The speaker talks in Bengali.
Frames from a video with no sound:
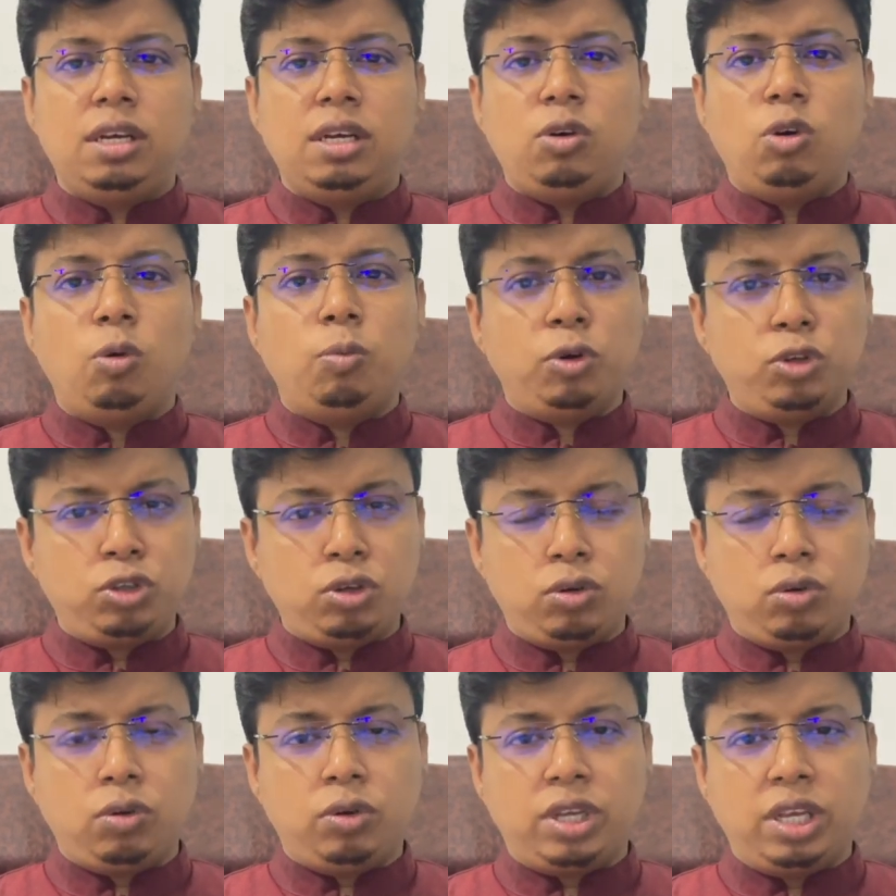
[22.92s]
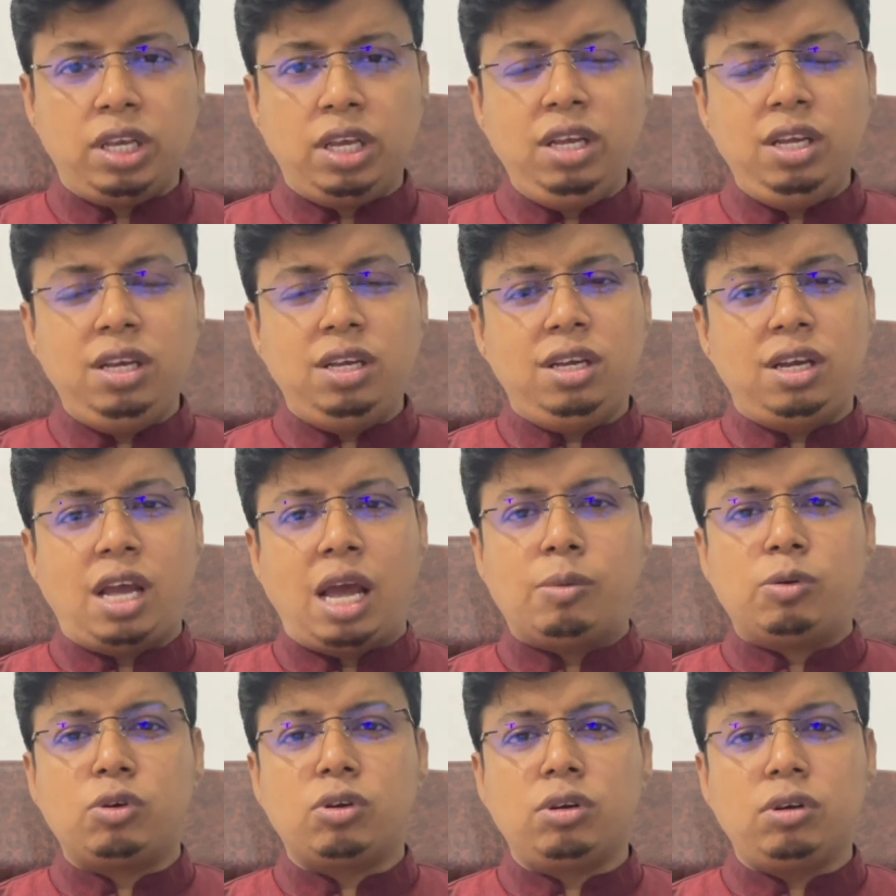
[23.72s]
উপসর্গ কি
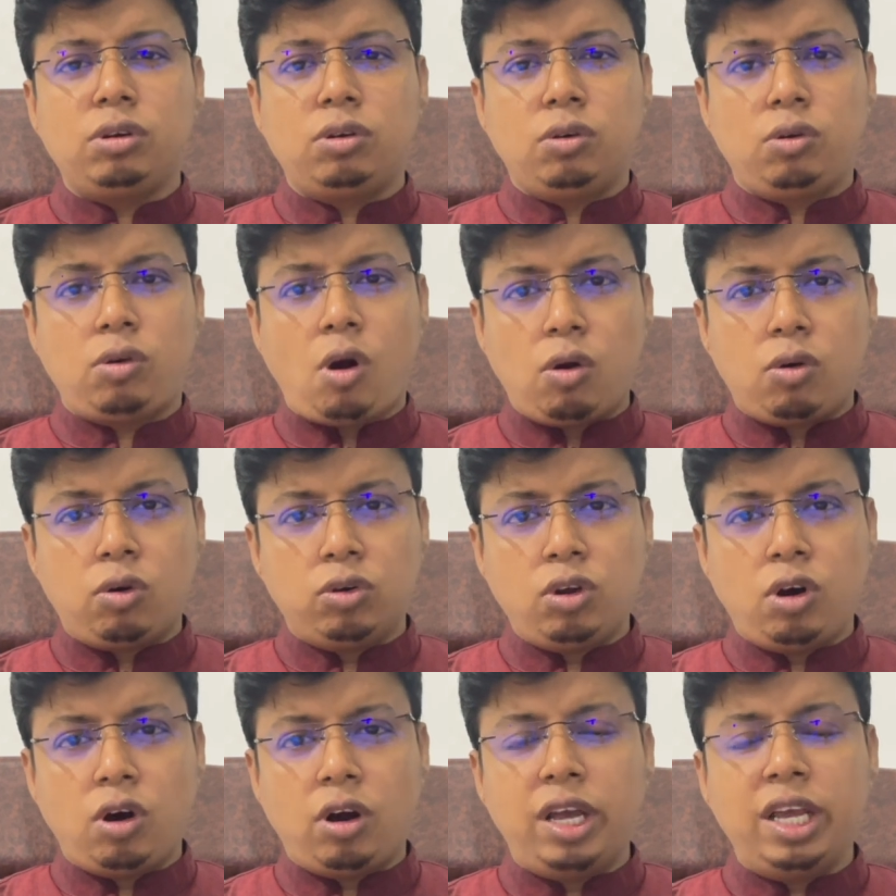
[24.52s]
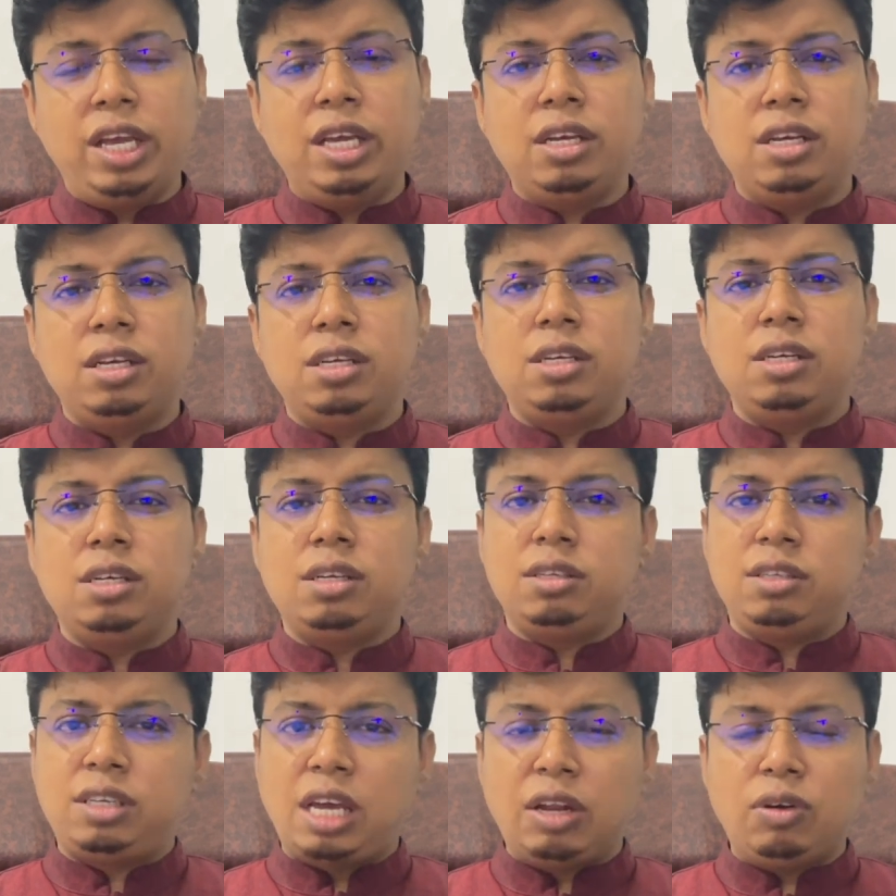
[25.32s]
এবং কখন হয়
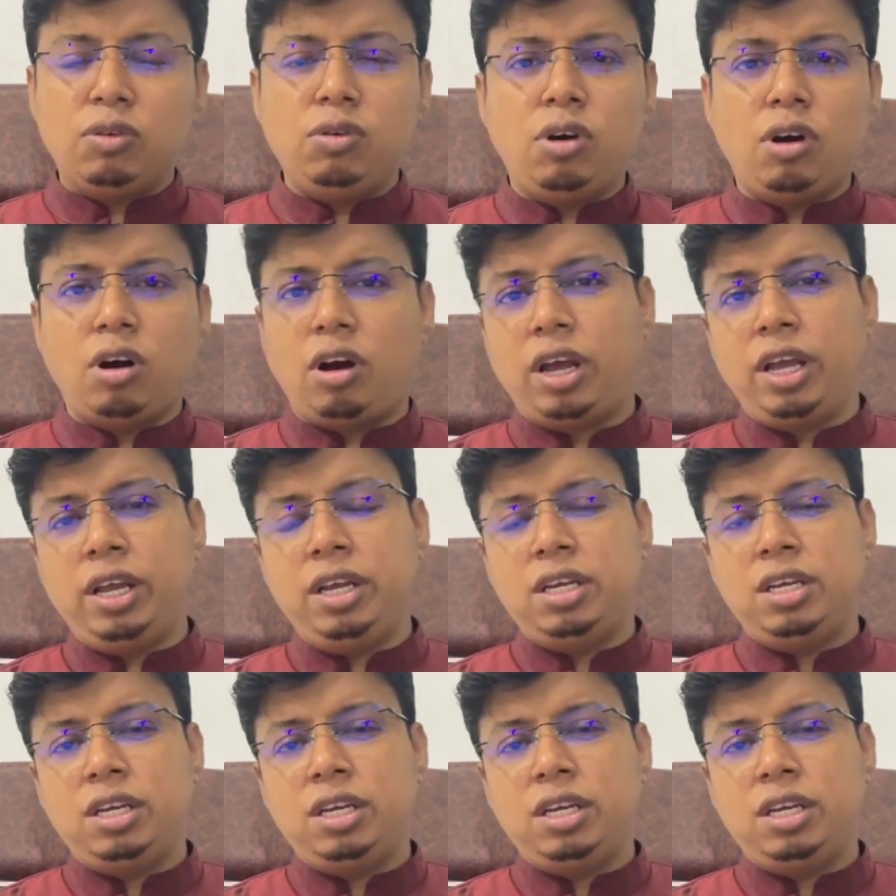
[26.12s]
কেন হয়